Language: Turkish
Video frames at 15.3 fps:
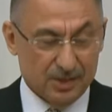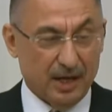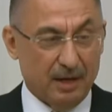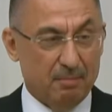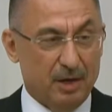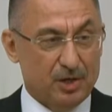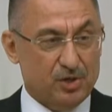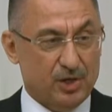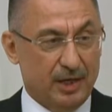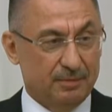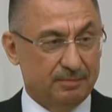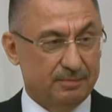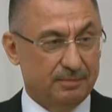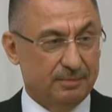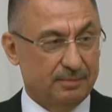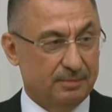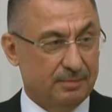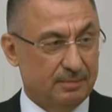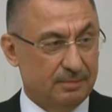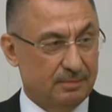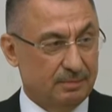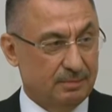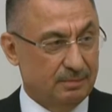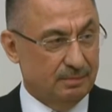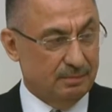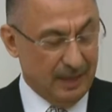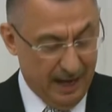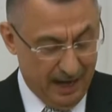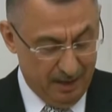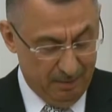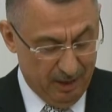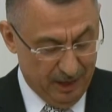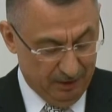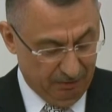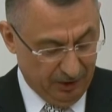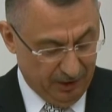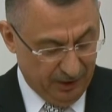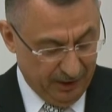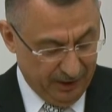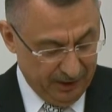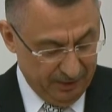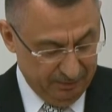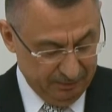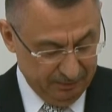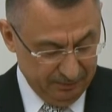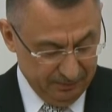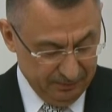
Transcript: Sayın Başkan, değerli milletvekilleri,